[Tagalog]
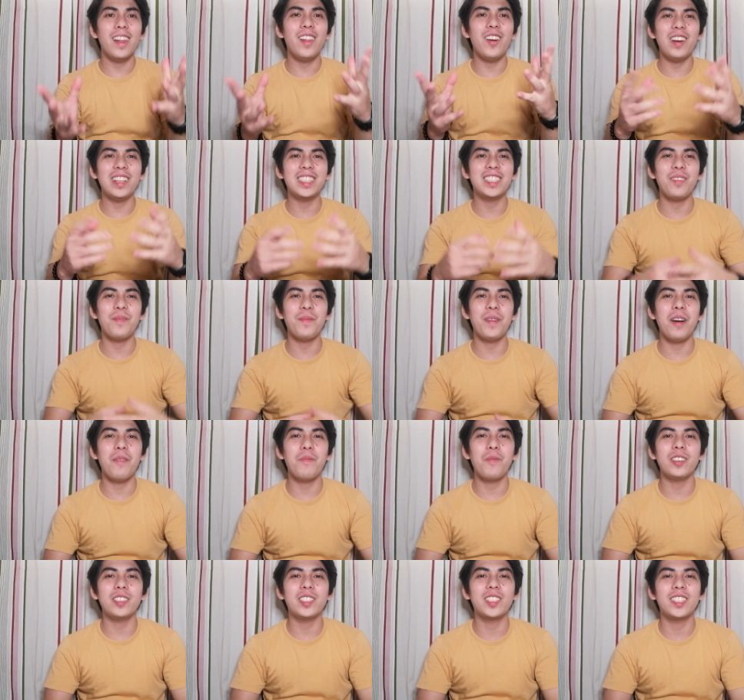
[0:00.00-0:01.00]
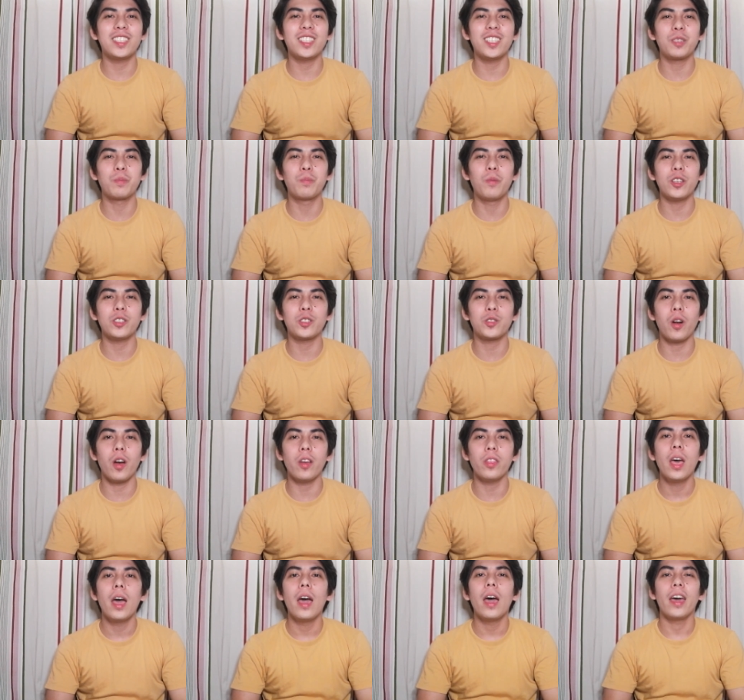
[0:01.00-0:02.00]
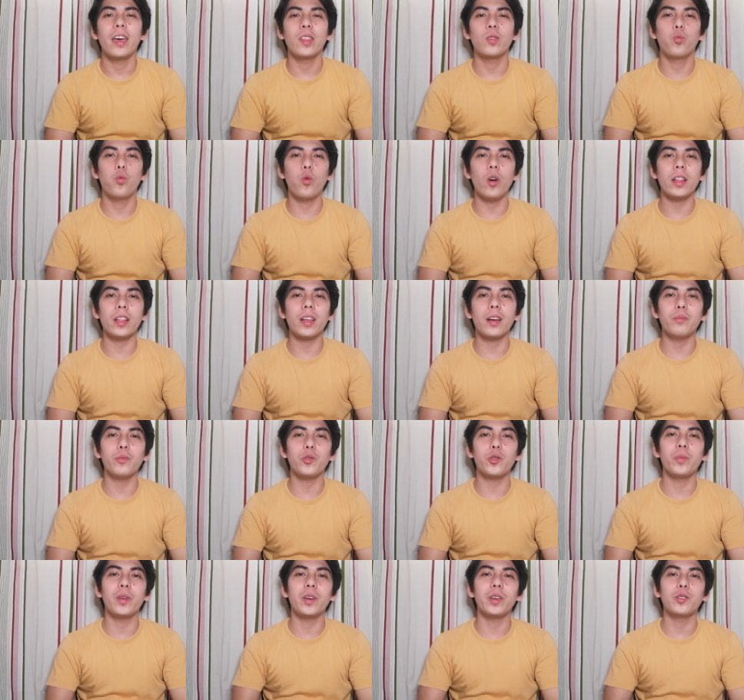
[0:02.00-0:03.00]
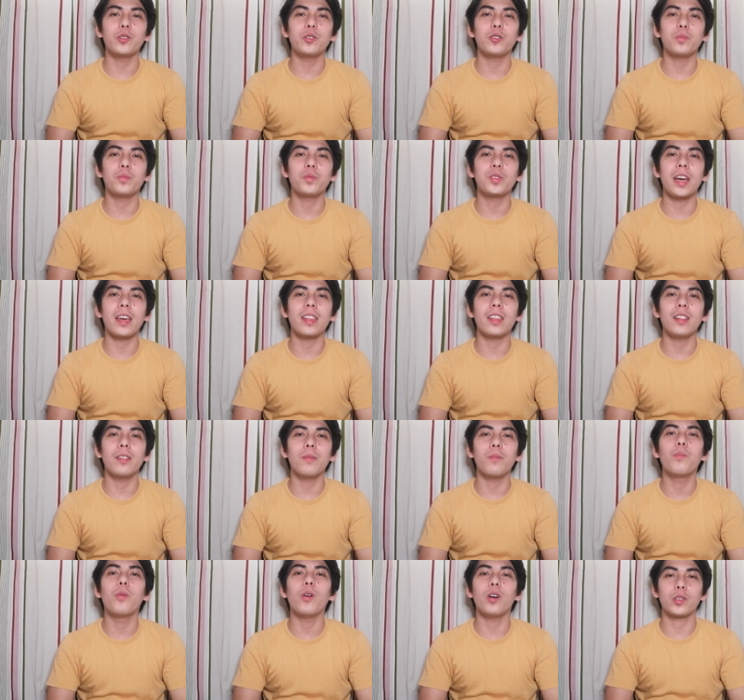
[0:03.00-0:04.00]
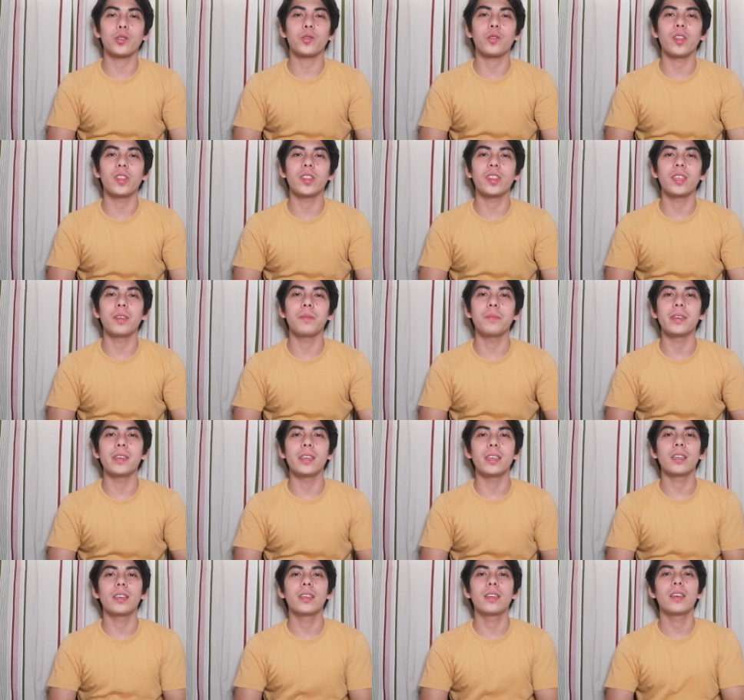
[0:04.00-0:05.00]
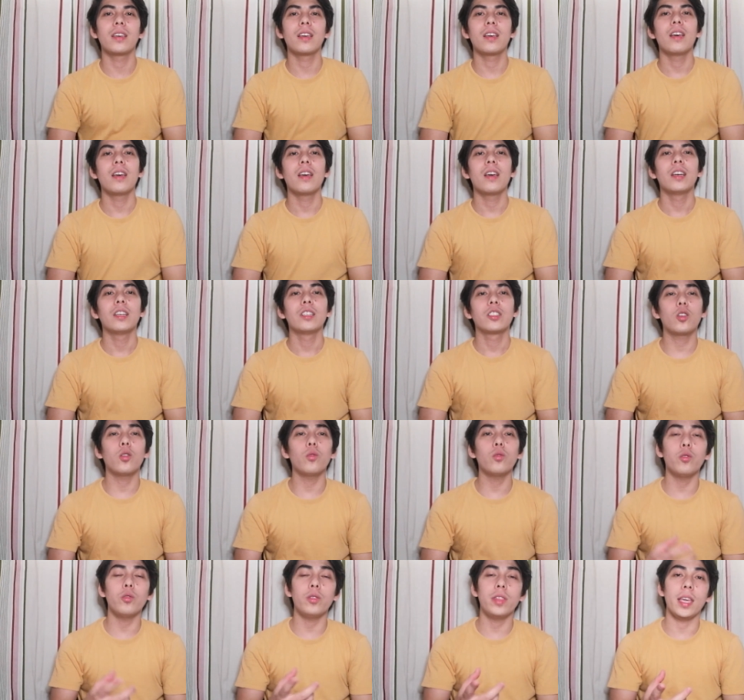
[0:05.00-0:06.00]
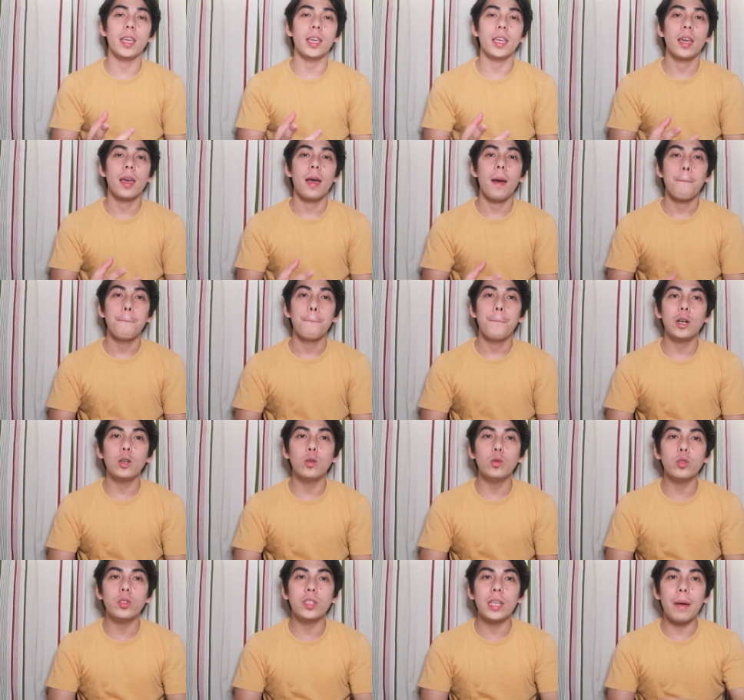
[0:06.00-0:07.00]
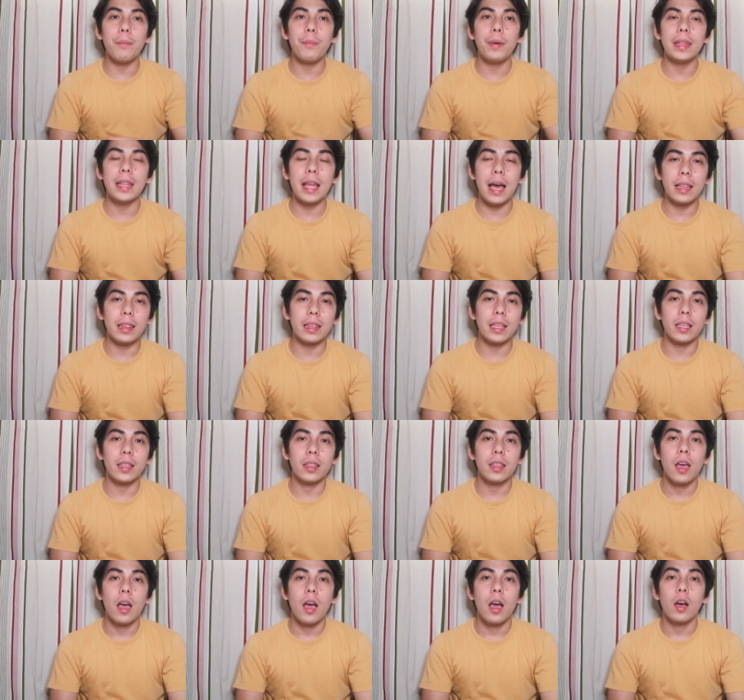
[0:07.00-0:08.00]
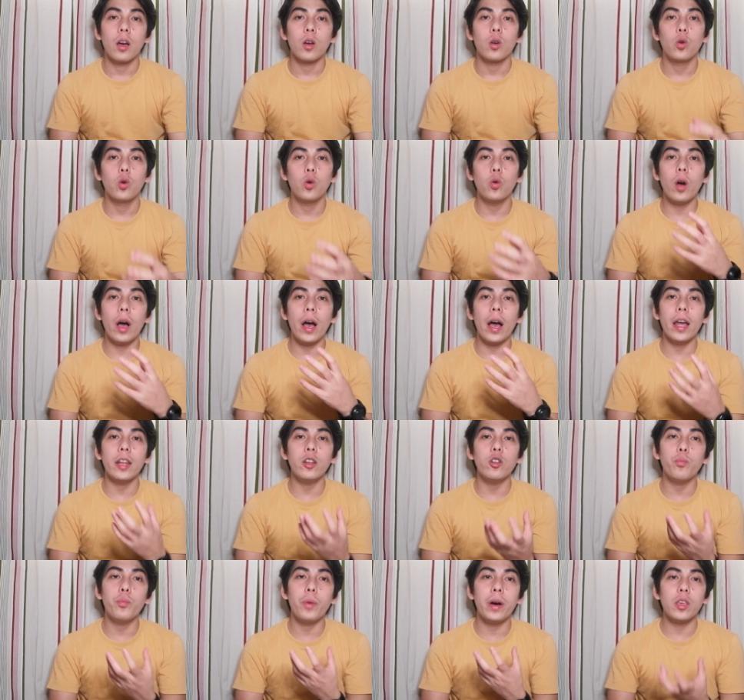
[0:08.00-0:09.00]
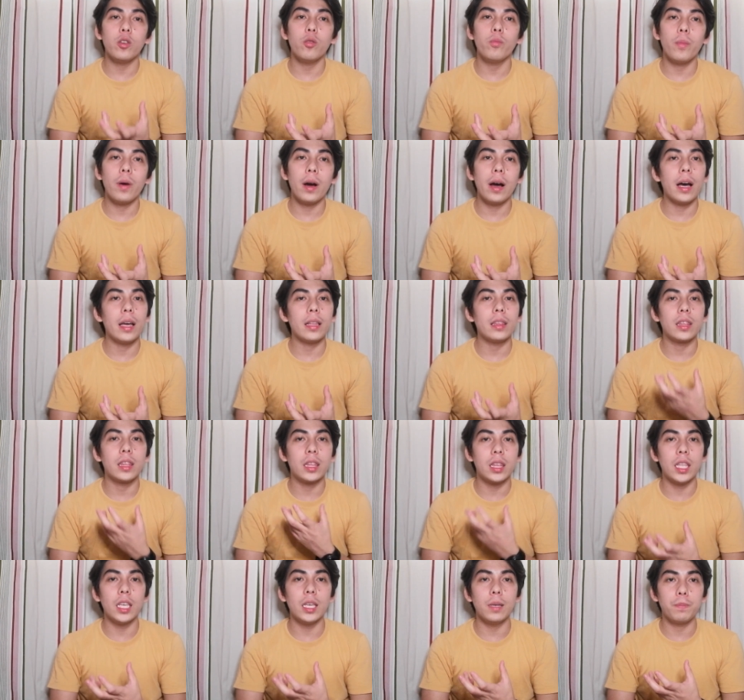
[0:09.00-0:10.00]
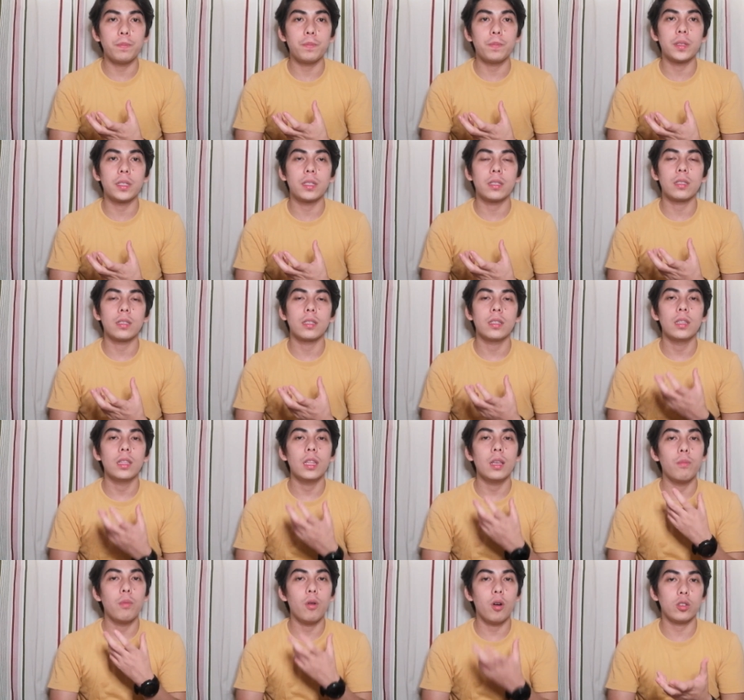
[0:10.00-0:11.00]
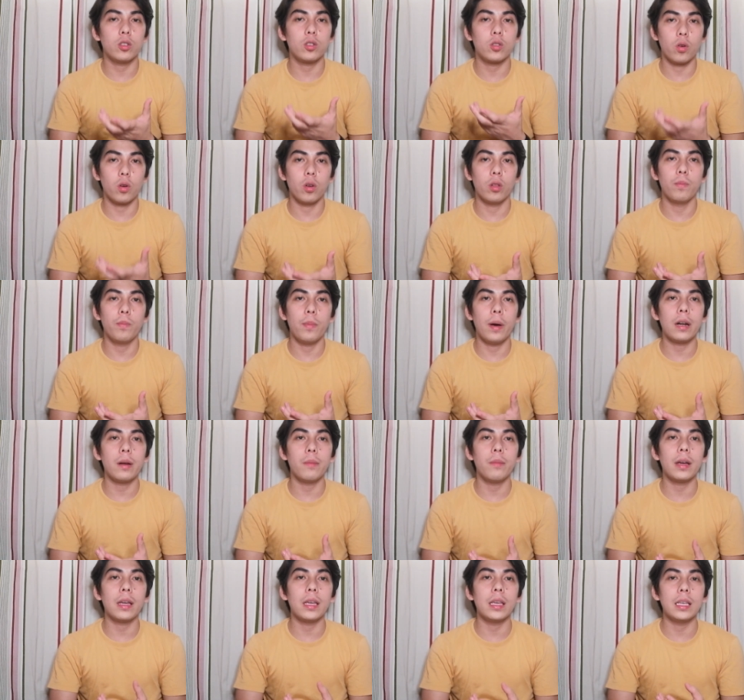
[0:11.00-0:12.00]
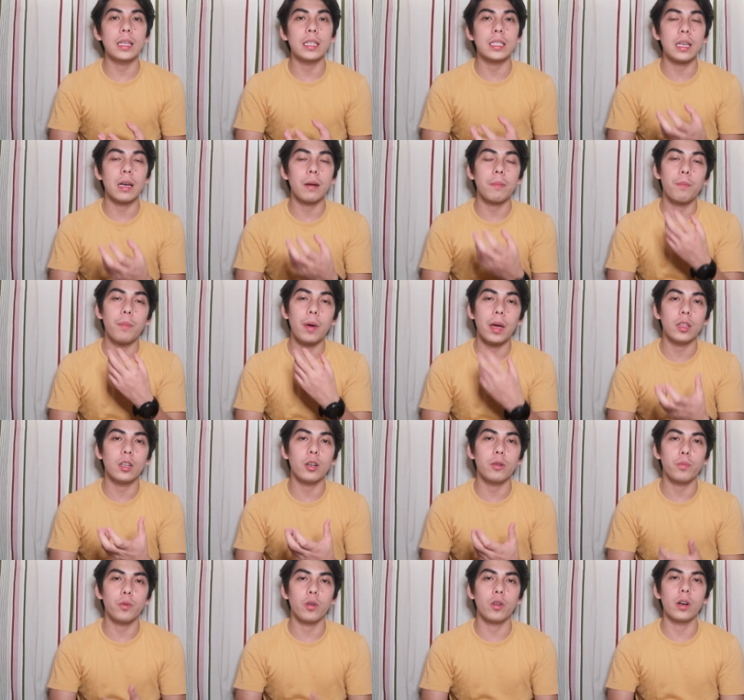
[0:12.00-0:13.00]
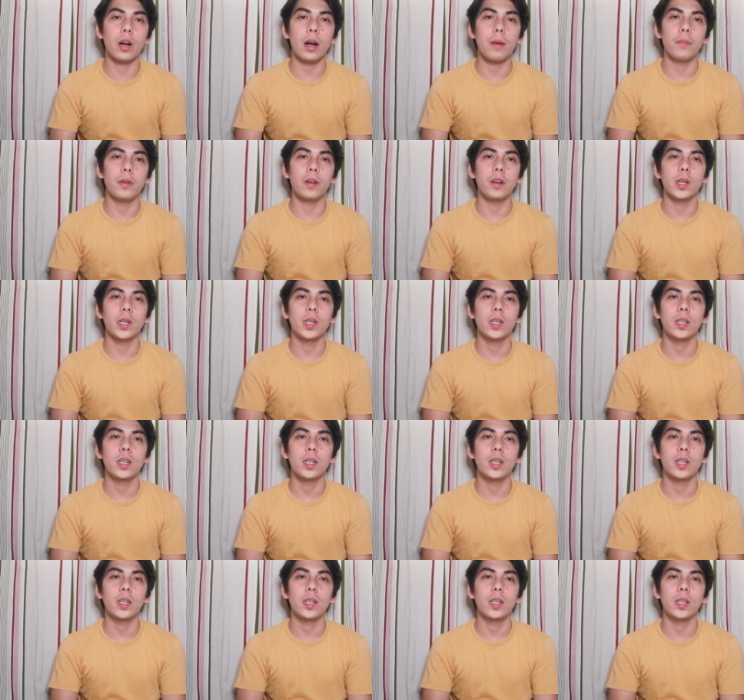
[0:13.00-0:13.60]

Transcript: Hello, what's up mga boss? This is Boss Rod and welcome to my YouTube channel, Boss Rod TV. So today, pag-uusapan natin kung ano ba yung mga tips ni Boss Rod para maging isang better programmer.